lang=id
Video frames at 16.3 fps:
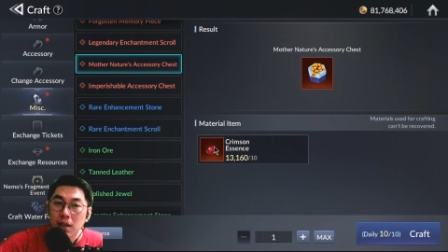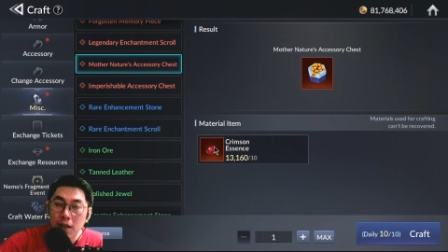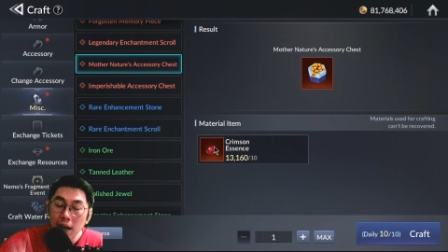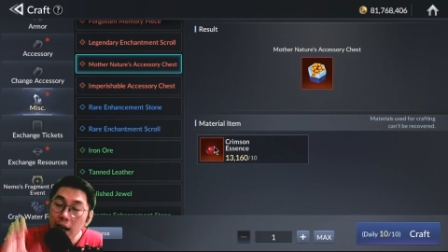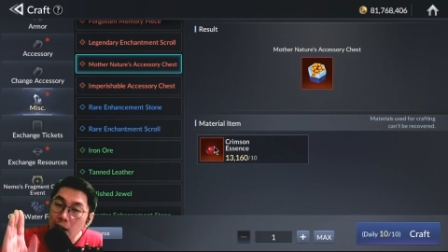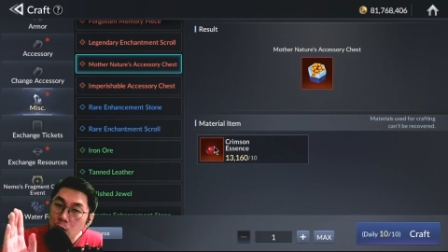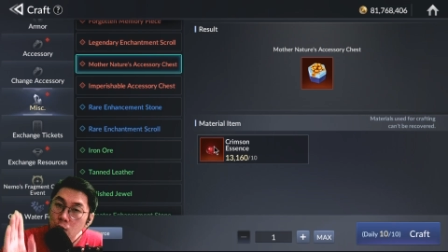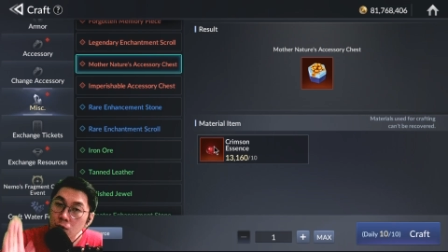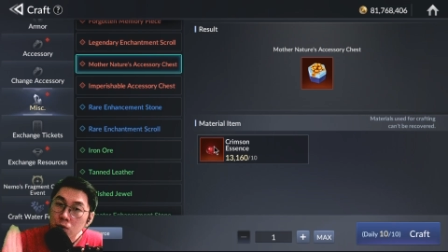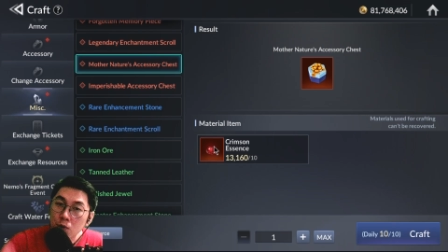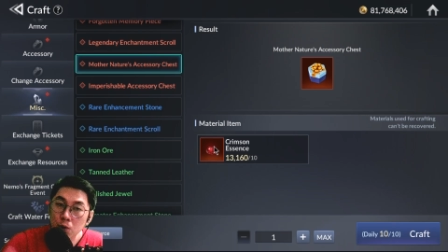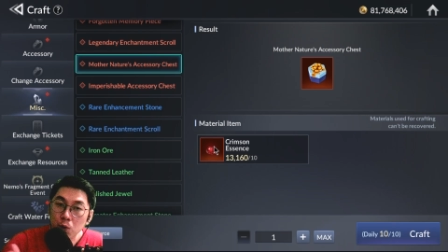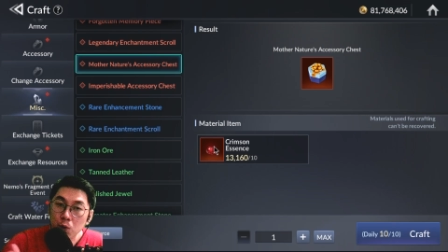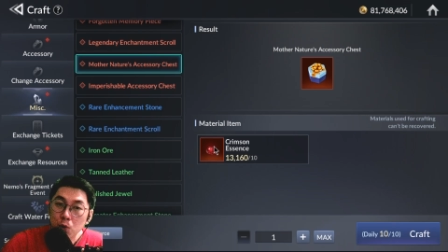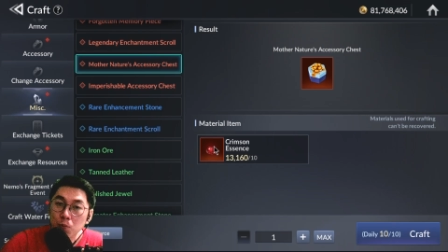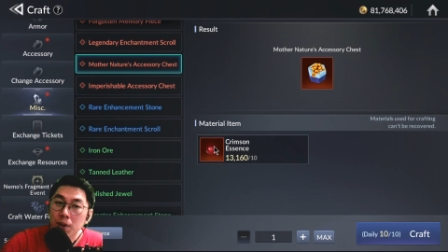Nah,
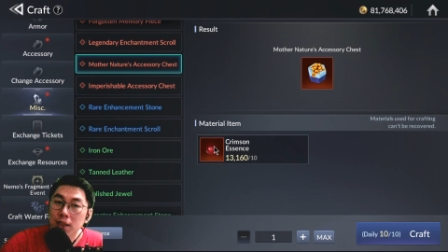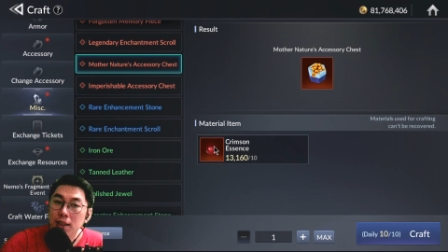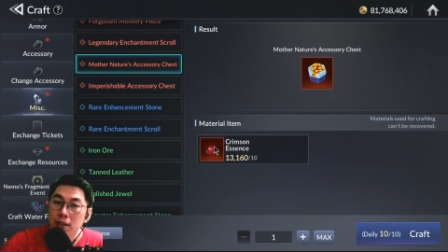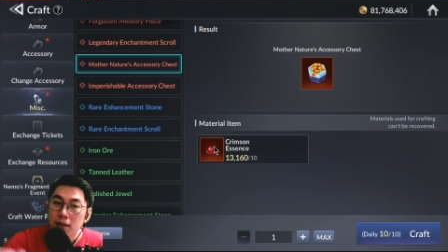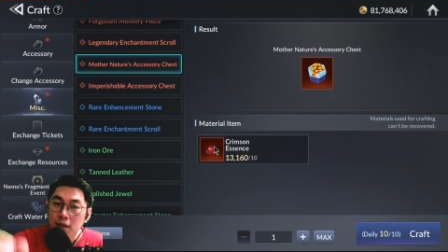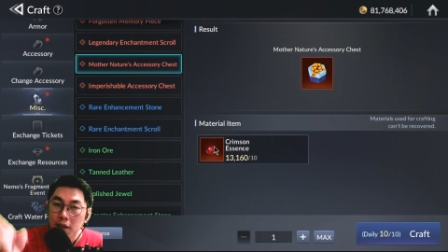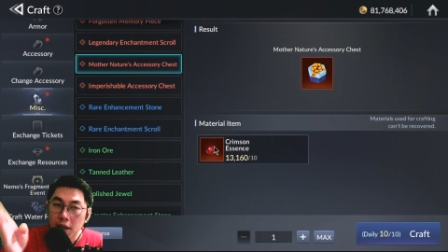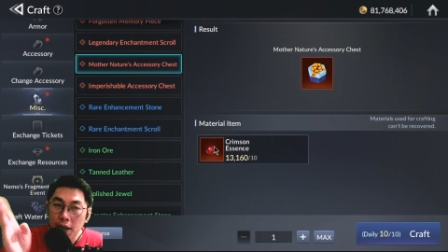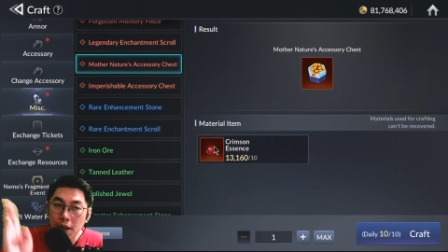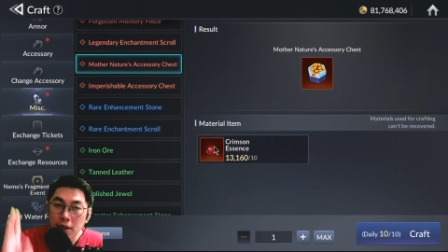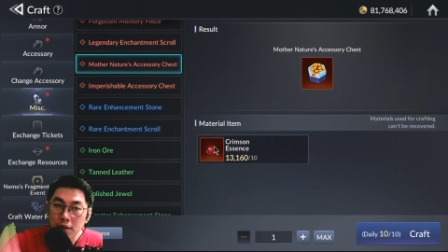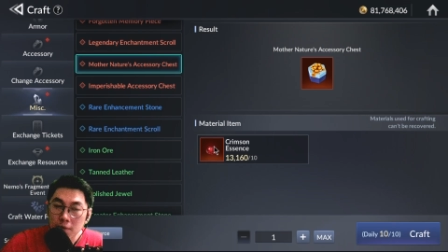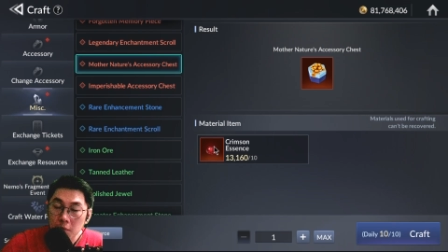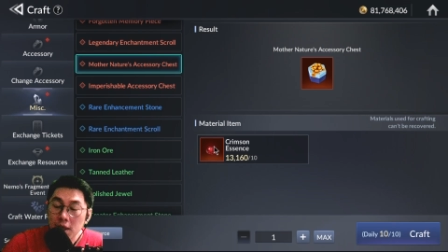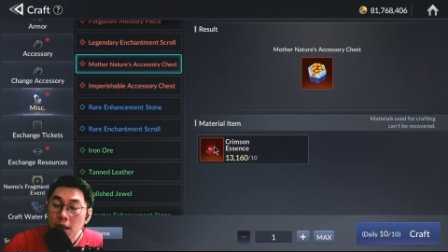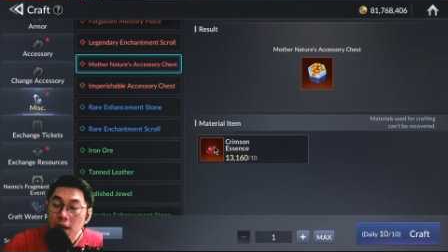untuk newbie
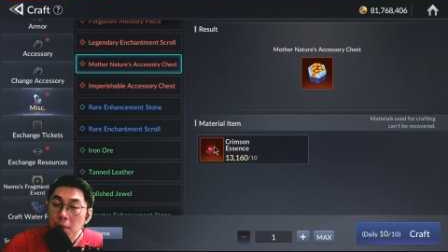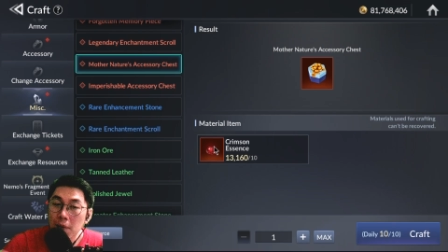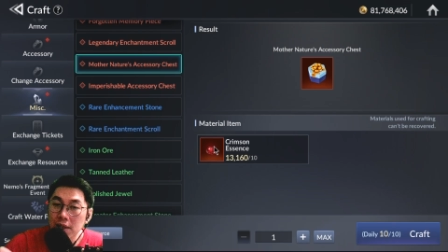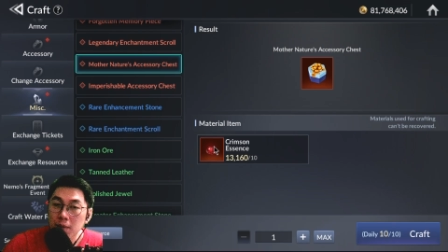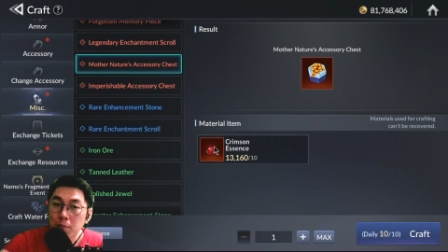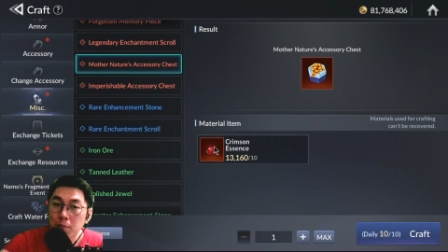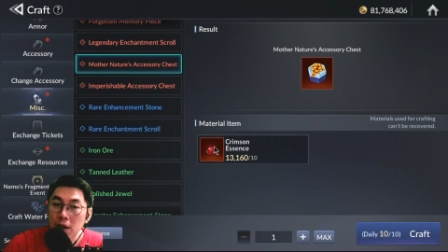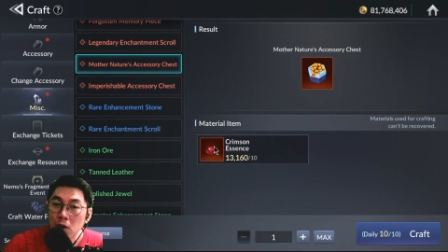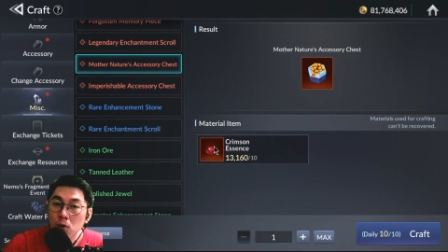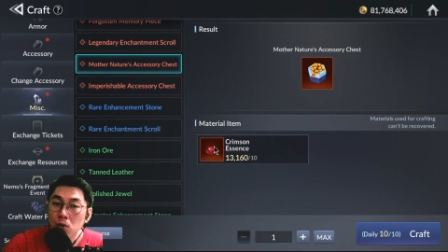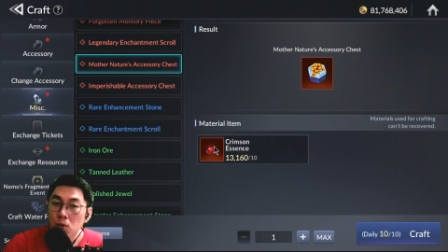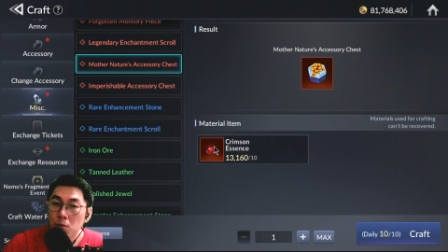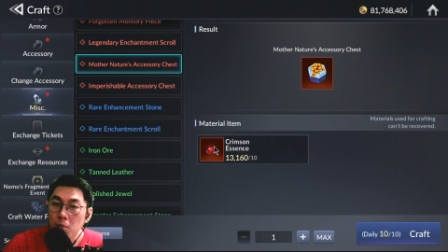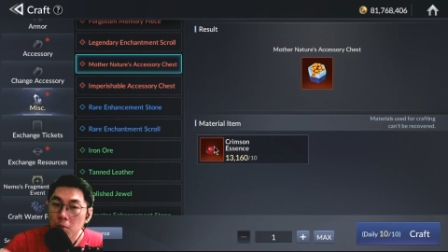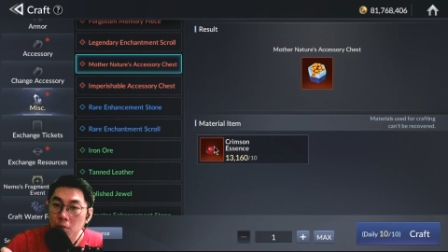dia masih perlu